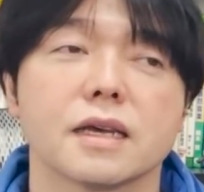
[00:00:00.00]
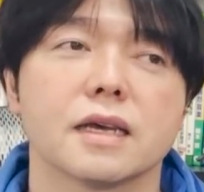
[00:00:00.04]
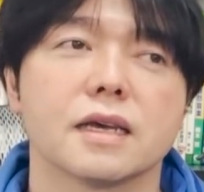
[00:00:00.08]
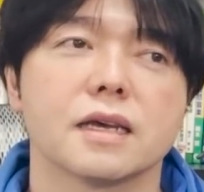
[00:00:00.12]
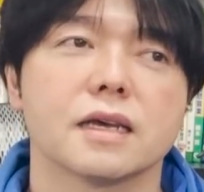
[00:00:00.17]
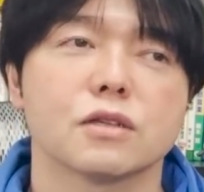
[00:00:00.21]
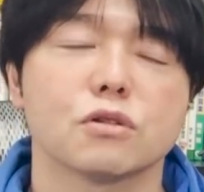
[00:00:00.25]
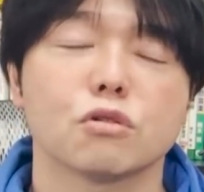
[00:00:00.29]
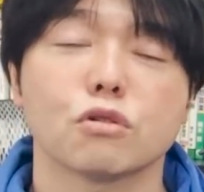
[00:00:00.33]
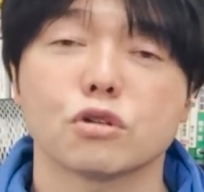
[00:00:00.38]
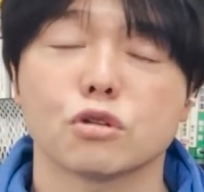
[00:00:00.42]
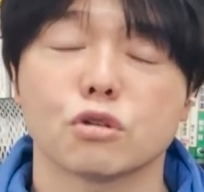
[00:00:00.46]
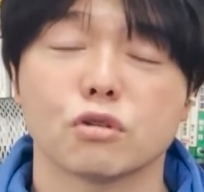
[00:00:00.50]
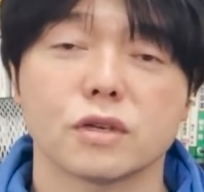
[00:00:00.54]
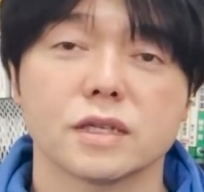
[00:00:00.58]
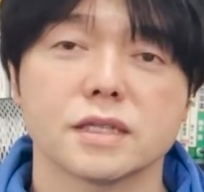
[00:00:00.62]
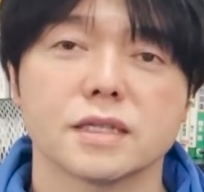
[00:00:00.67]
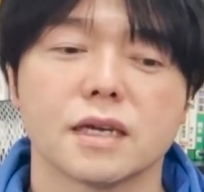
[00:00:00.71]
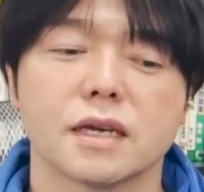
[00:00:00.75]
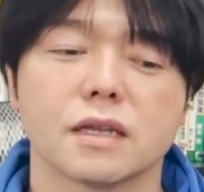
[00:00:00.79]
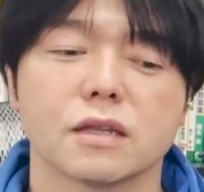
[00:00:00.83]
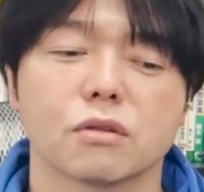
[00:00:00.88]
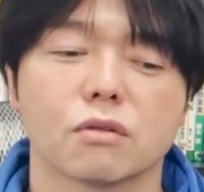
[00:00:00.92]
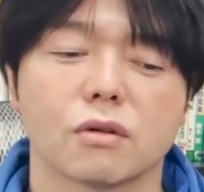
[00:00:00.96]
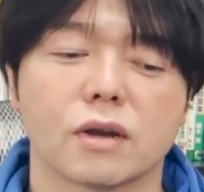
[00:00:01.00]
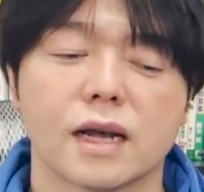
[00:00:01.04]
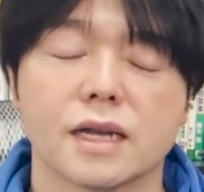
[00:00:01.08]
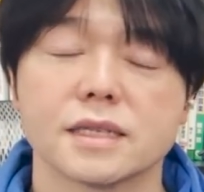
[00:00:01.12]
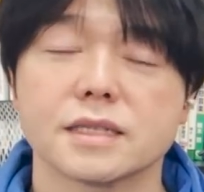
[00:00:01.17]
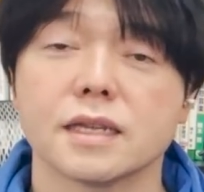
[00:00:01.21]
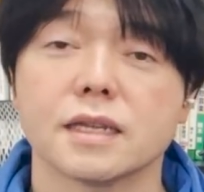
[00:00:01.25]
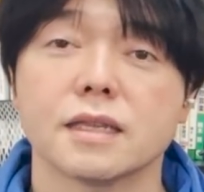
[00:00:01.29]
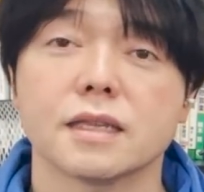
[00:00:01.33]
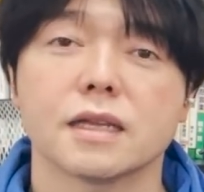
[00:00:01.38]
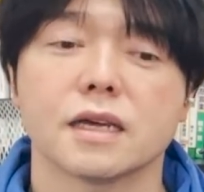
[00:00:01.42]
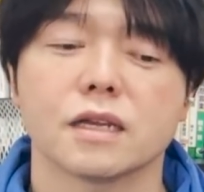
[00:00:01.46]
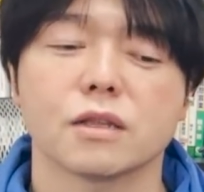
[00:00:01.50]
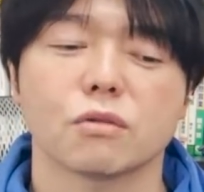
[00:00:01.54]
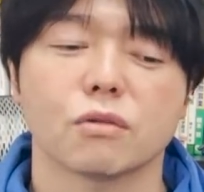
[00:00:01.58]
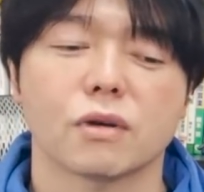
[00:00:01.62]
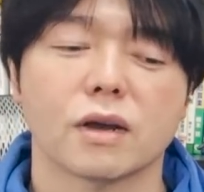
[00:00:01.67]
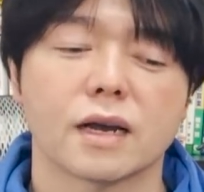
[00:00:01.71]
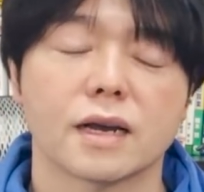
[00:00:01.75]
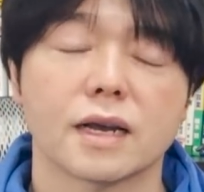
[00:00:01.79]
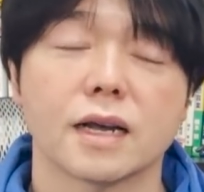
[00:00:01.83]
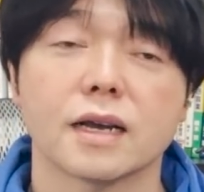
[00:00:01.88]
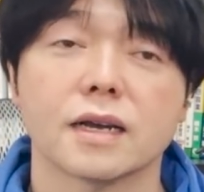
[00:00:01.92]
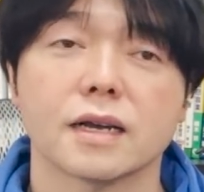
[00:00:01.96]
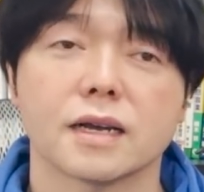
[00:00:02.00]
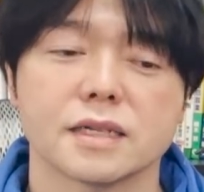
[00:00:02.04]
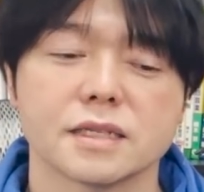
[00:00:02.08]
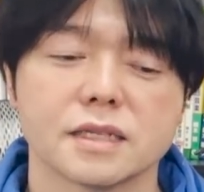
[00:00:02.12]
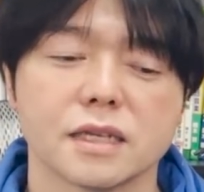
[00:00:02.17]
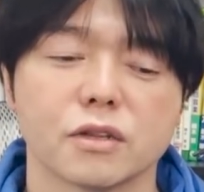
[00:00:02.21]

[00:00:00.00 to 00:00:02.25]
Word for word: えー、ドキドキしたりとか焦ったりとかカッカ